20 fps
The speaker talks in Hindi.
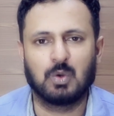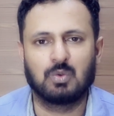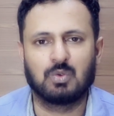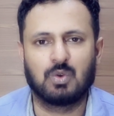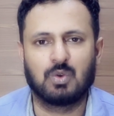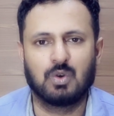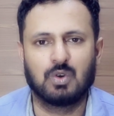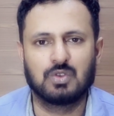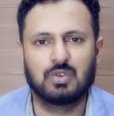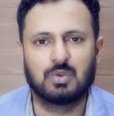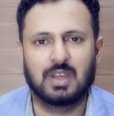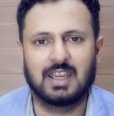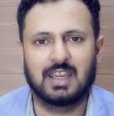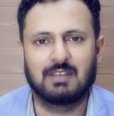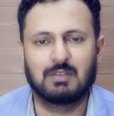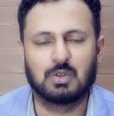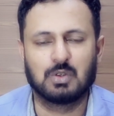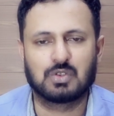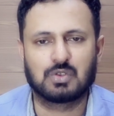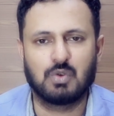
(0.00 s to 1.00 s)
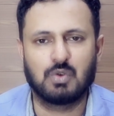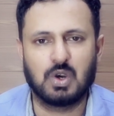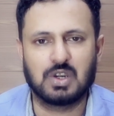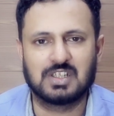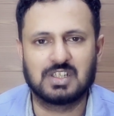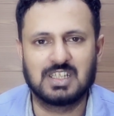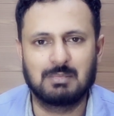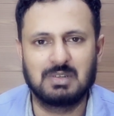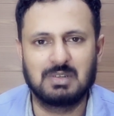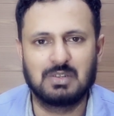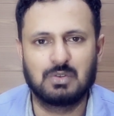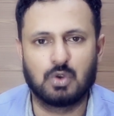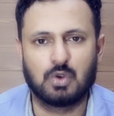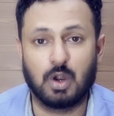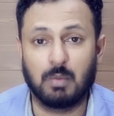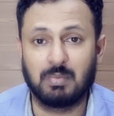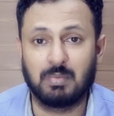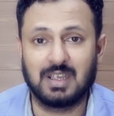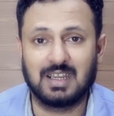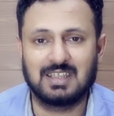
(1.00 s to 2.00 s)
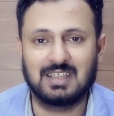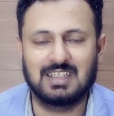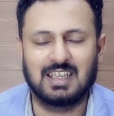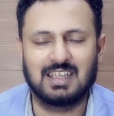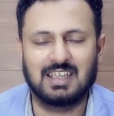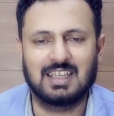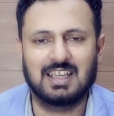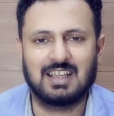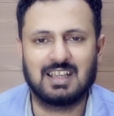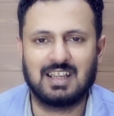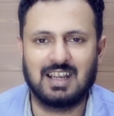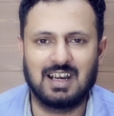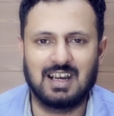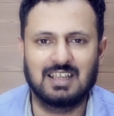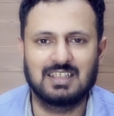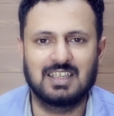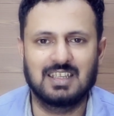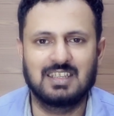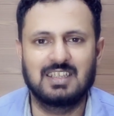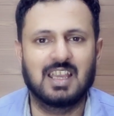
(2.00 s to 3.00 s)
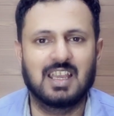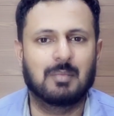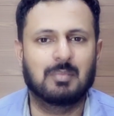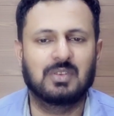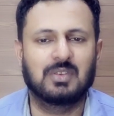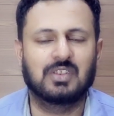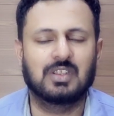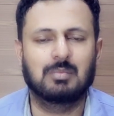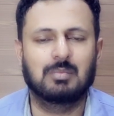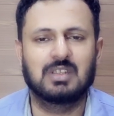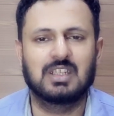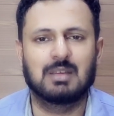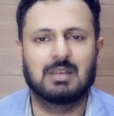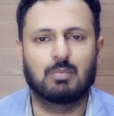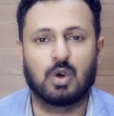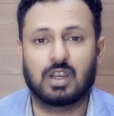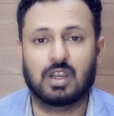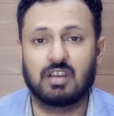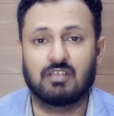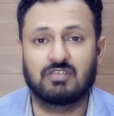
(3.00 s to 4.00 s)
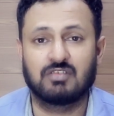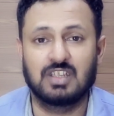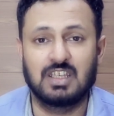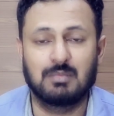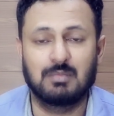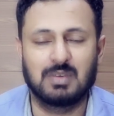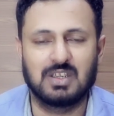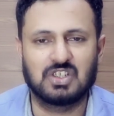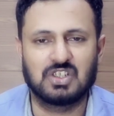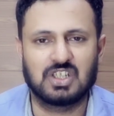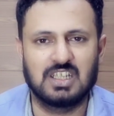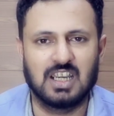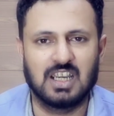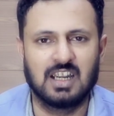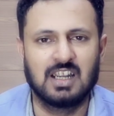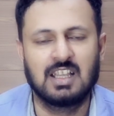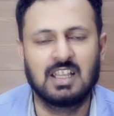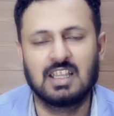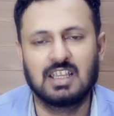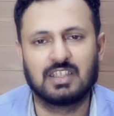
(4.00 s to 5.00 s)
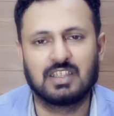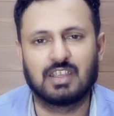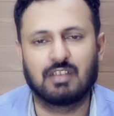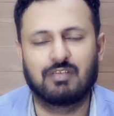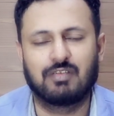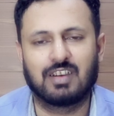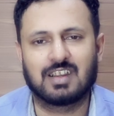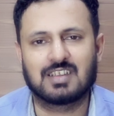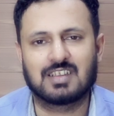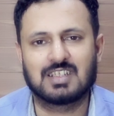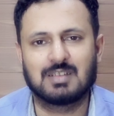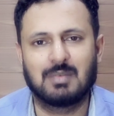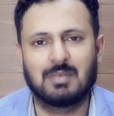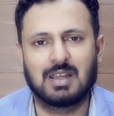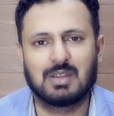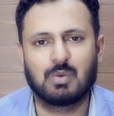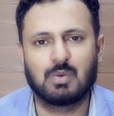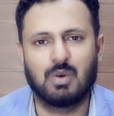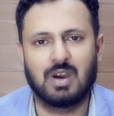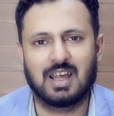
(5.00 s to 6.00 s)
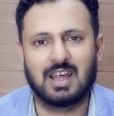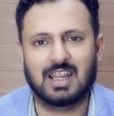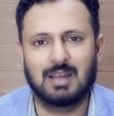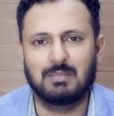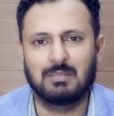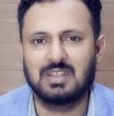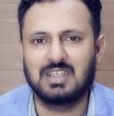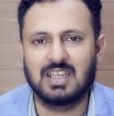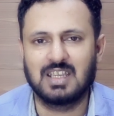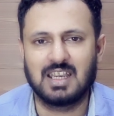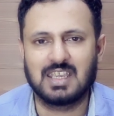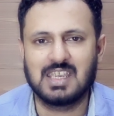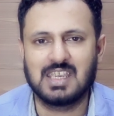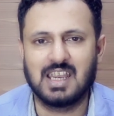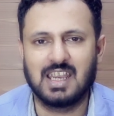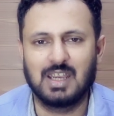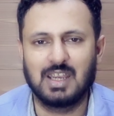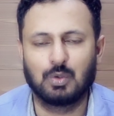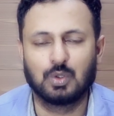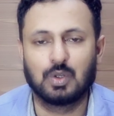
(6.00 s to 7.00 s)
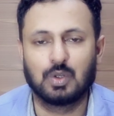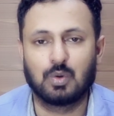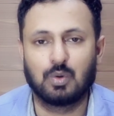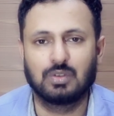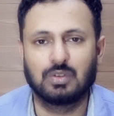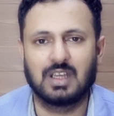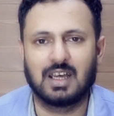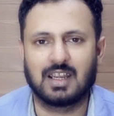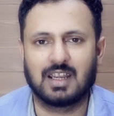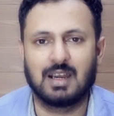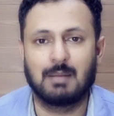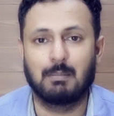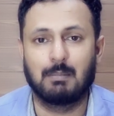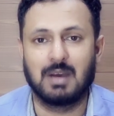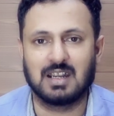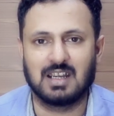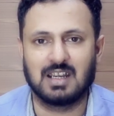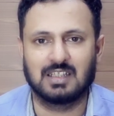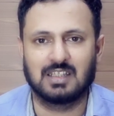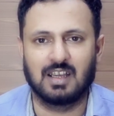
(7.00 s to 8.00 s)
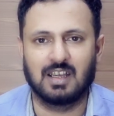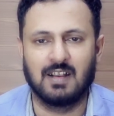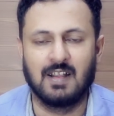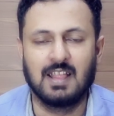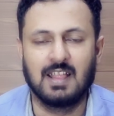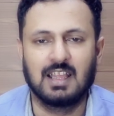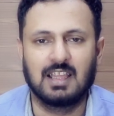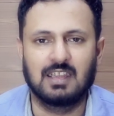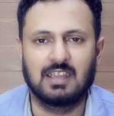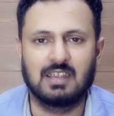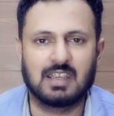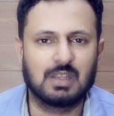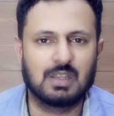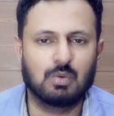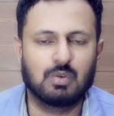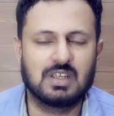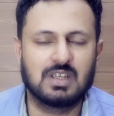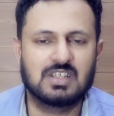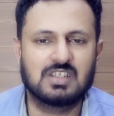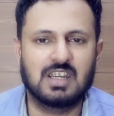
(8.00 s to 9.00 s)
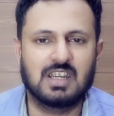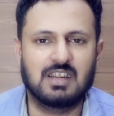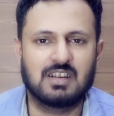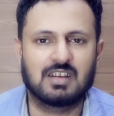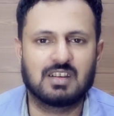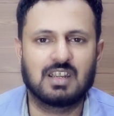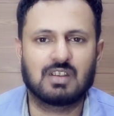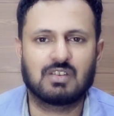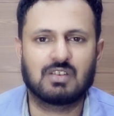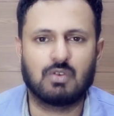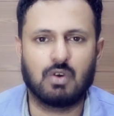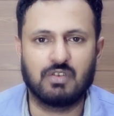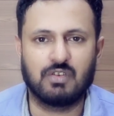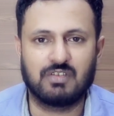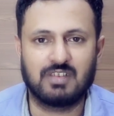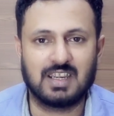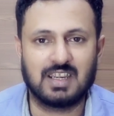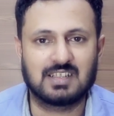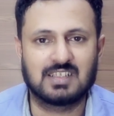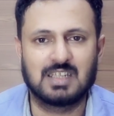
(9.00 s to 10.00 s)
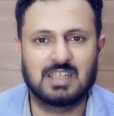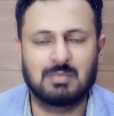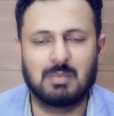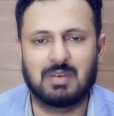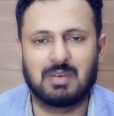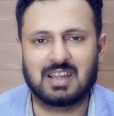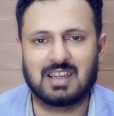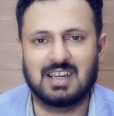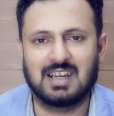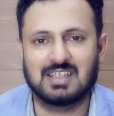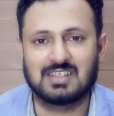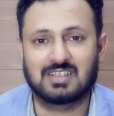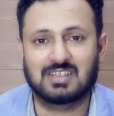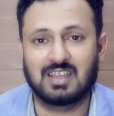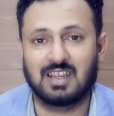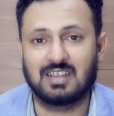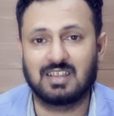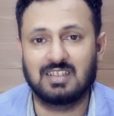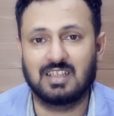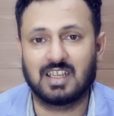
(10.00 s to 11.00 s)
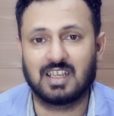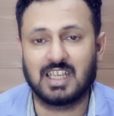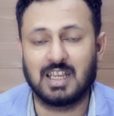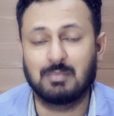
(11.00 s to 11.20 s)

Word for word: उनको जो है वो स्कॉट से भी ड्रॉप कर दिया गया कहा यही गया पी ने मौकफ यही पेश किया कि फ़खर जमान को आराम दिया गया है उन्होंने खुद आराम मांगा था लेकिन उन्हें सेंट्रल कॉन्ट्रैक्ट से भी बर्खास्त कर दिया